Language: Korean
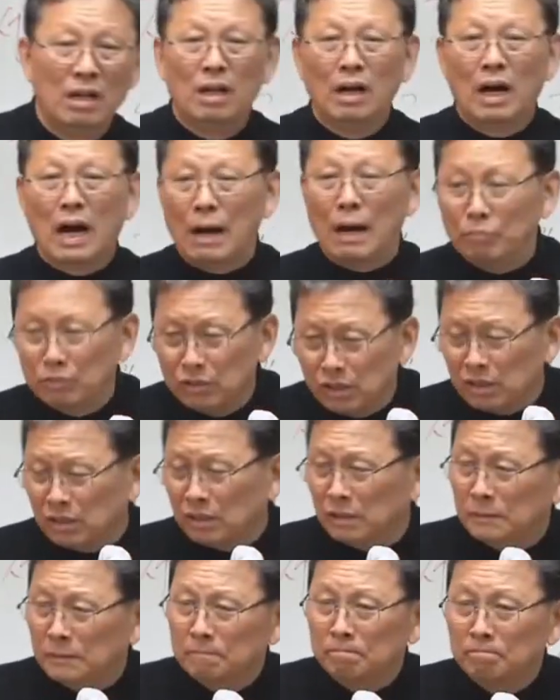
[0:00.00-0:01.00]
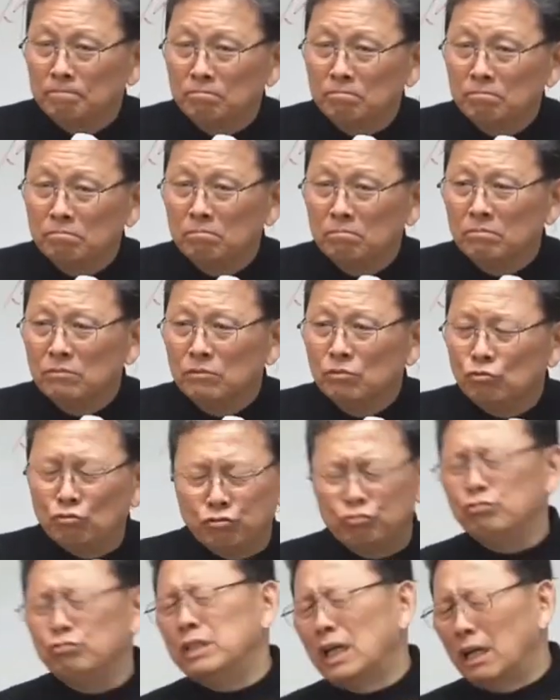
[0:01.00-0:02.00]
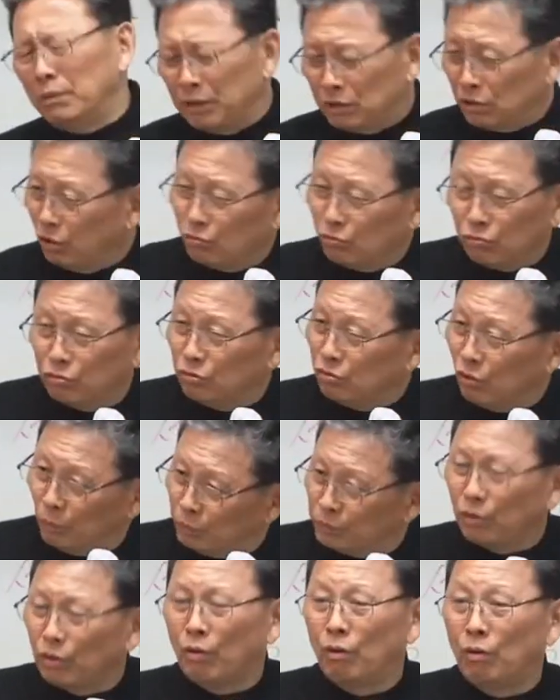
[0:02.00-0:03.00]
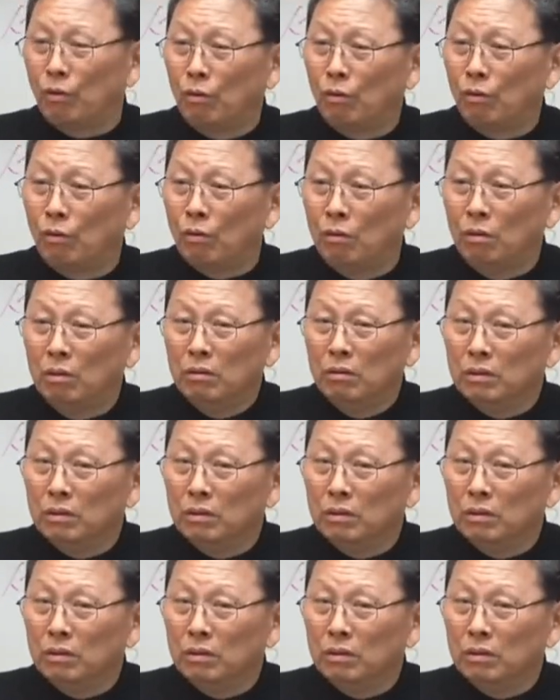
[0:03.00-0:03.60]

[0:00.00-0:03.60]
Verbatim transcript: 아버지 죽은 다음에 천국은 없어요.